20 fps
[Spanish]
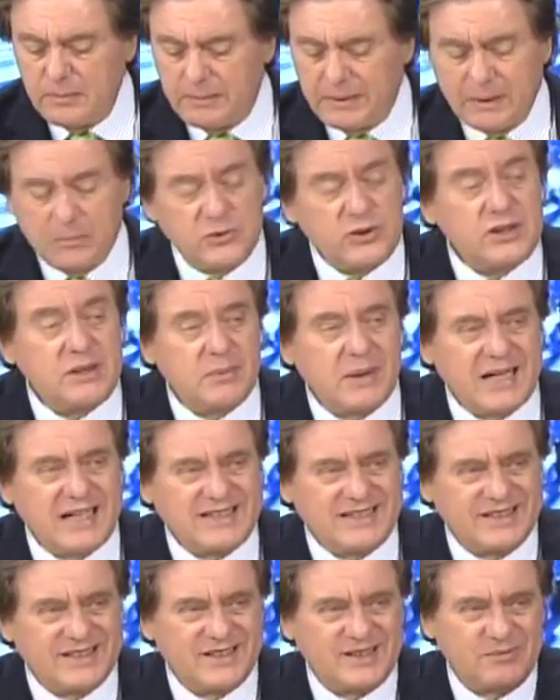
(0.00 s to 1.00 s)
Bien, muchísimas
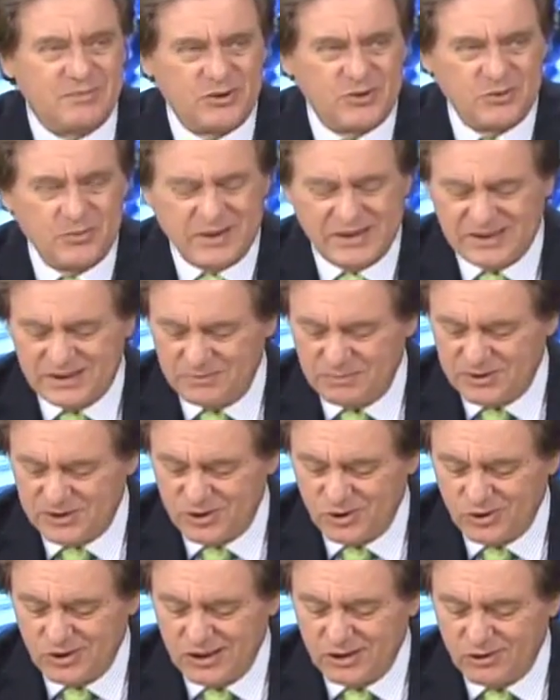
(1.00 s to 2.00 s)
gracias. Gracias la
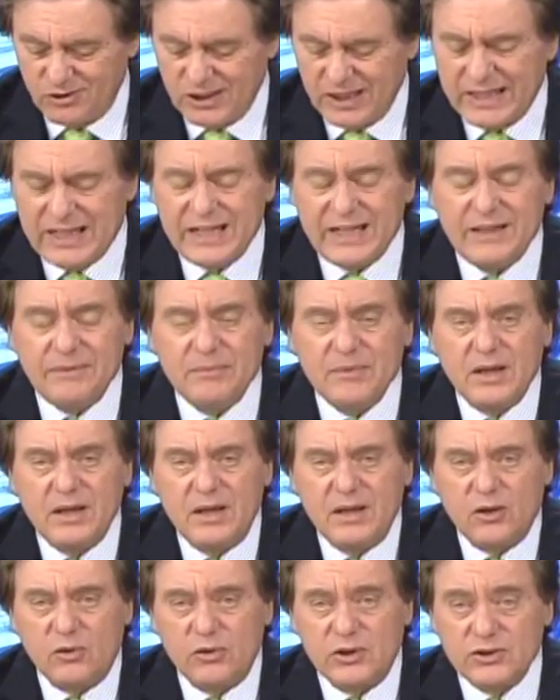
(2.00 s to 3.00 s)
participación en la hora viene.
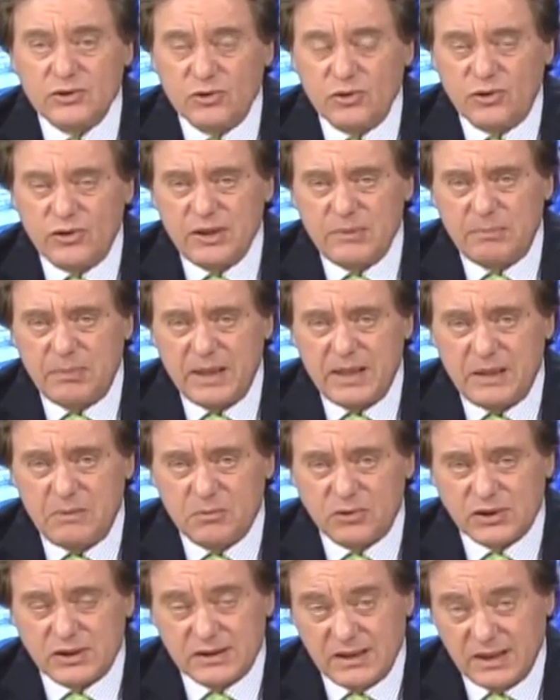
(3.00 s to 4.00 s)
Con esto nos
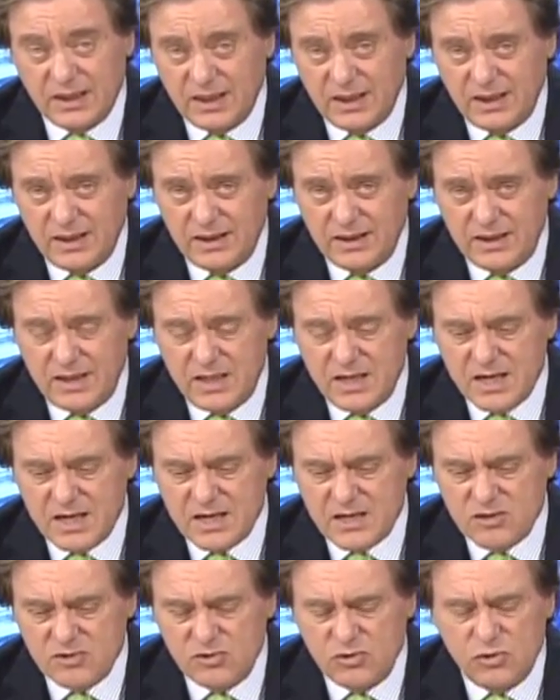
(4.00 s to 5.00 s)
despedimos hasta el
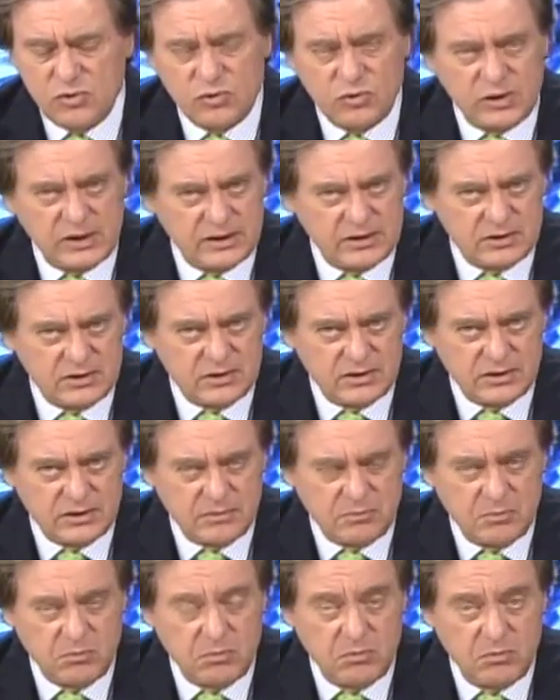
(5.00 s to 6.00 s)
día lunes. Eh,
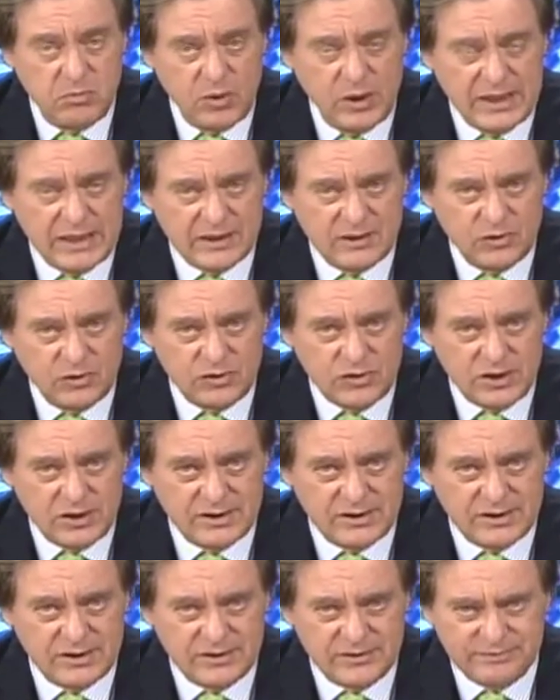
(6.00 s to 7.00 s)
buenas
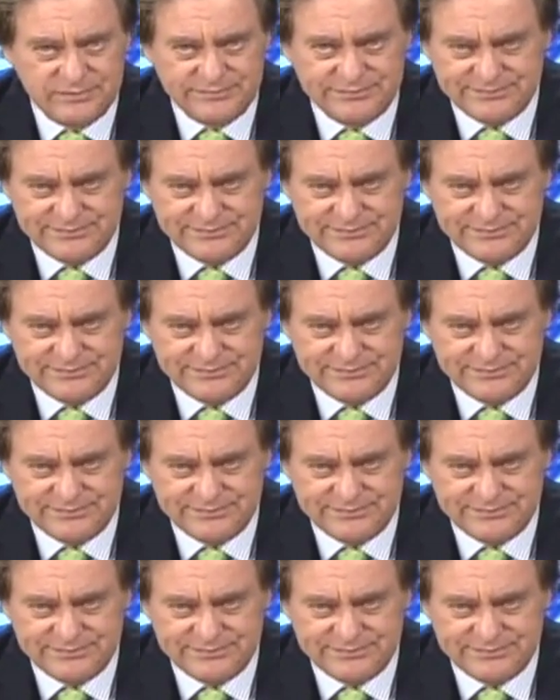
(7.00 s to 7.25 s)
noches.